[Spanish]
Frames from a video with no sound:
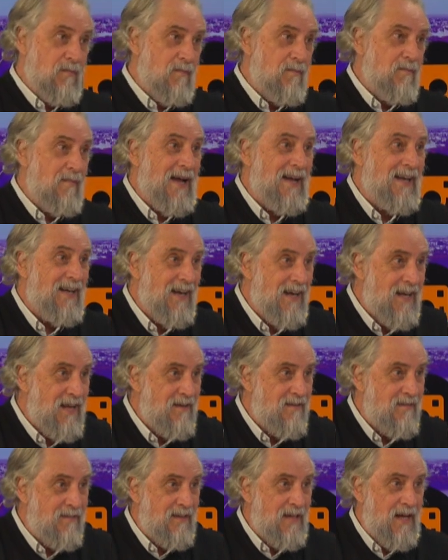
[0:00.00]

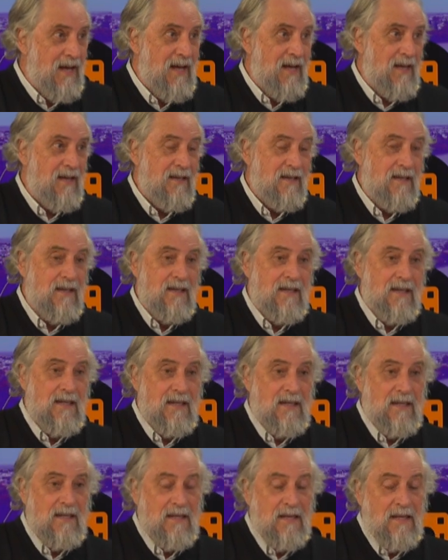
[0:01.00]
macrista
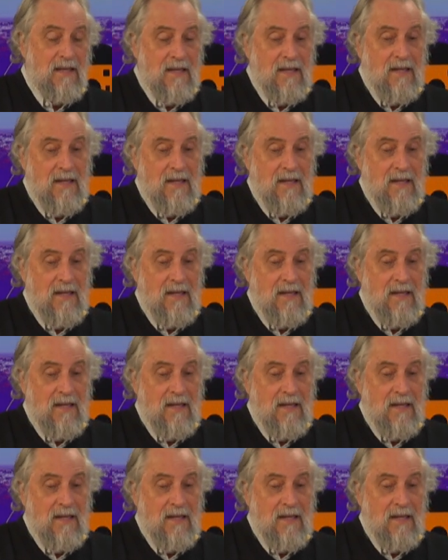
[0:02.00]
y,